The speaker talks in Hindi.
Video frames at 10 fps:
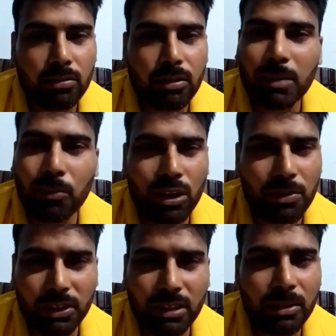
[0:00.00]
तो एक
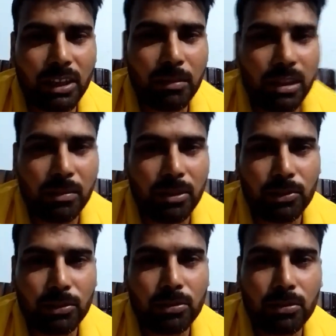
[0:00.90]
मोटिवेशन भी नहीं मिलता
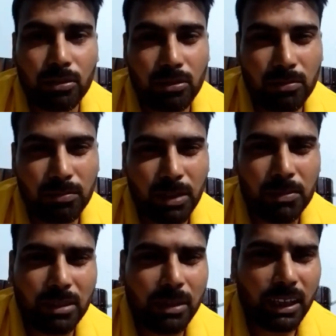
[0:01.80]
मेरे को तो
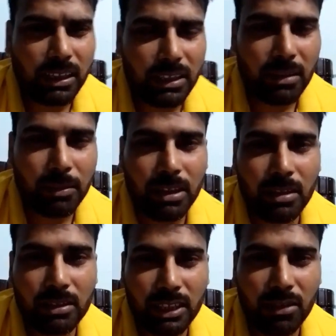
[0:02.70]
कम से कम एटलीस्ट यार मेरे
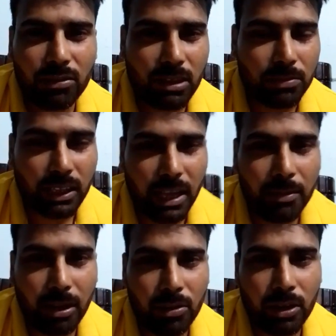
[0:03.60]
चैनल को
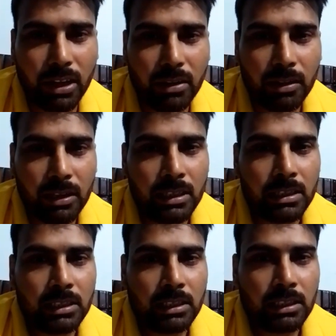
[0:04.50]
सब्सक्राइब कर लो यार
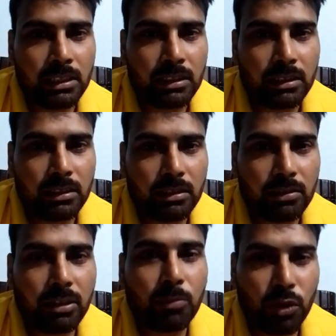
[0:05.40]

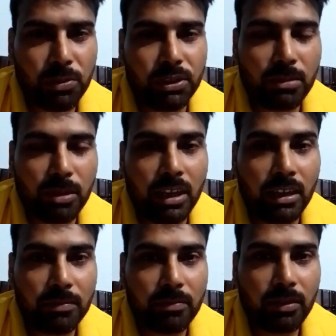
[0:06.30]
तो एक मोटिवेशन
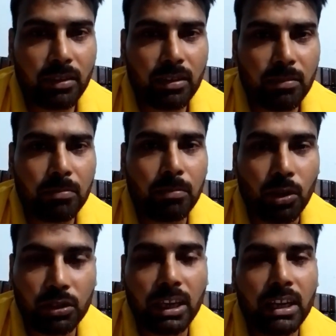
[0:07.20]
मिलेगा
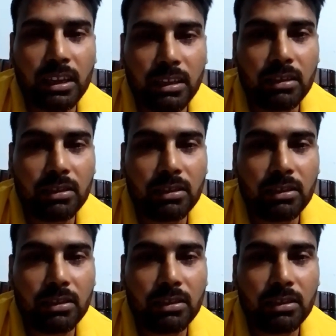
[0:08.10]
बहुत सारे